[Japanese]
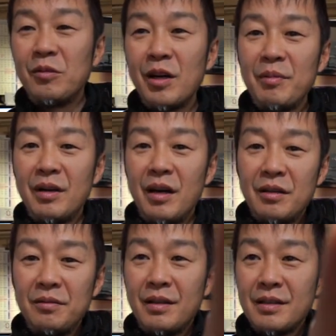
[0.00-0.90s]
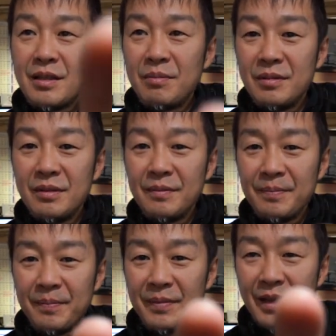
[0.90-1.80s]
このカメラ
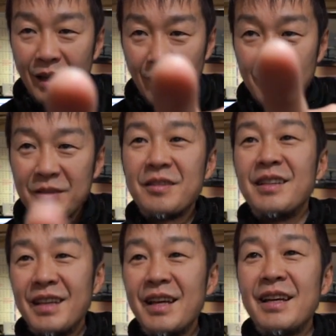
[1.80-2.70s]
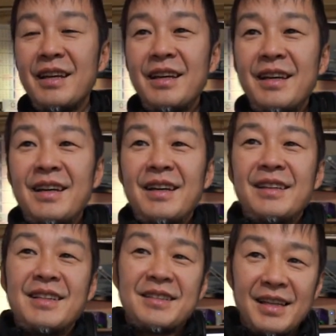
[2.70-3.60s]
α7R3 ね
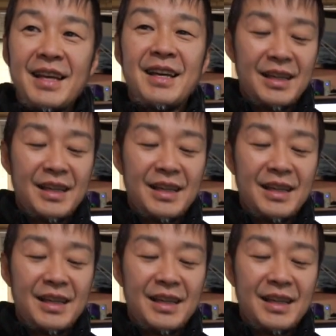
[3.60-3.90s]
ですね